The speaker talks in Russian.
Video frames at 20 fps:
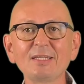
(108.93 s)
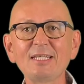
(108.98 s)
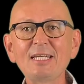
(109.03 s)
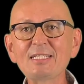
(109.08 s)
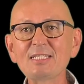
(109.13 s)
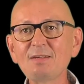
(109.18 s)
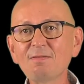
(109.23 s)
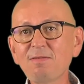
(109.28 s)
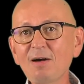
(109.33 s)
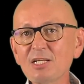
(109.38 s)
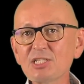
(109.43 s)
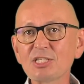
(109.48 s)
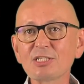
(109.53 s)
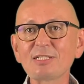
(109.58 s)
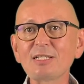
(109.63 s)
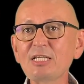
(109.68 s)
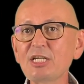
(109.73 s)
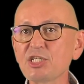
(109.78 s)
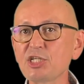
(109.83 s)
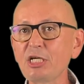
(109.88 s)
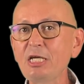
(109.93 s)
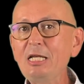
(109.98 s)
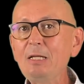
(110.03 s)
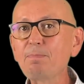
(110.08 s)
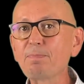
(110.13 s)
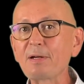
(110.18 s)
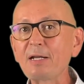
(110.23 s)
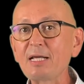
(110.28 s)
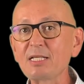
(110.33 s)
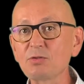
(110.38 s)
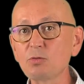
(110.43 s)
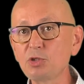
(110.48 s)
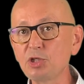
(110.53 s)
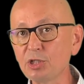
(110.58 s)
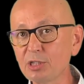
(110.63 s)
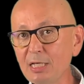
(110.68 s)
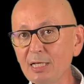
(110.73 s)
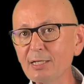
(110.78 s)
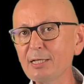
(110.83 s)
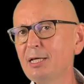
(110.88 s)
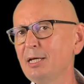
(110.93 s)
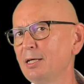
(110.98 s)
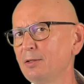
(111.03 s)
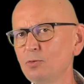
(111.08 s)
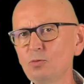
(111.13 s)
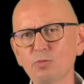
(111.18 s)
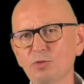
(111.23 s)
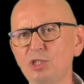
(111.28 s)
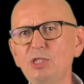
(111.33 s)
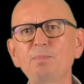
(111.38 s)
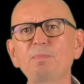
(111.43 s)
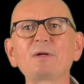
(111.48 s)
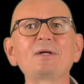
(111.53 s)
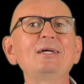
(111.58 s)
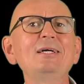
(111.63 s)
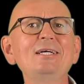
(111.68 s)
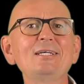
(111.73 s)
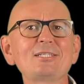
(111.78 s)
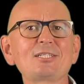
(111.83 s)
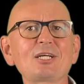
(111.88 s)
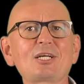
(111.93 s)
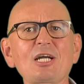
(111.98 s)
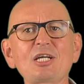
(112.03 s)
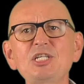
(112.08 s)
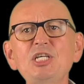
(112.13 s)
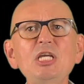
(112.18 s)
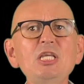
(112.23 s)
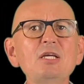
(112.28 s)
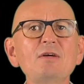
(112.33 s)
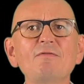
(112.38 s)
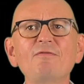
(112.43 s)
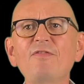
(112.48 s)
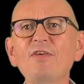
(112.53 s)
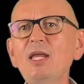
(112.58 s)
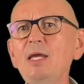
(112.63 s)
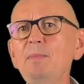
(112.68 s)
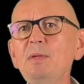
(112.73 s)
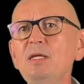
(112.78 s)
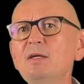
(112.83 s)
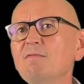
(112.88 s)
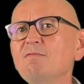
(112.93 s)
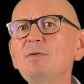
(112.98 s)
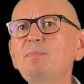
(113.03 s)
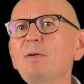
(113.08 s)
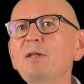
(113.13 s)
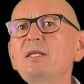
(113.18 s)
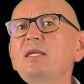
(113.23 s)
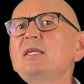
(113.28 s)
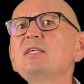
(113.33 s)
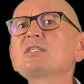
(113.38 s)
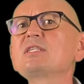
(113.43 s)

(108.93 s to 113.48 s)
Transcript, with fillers: Если ваша задача или проект звучит так, ну типа сокращение времени выполнения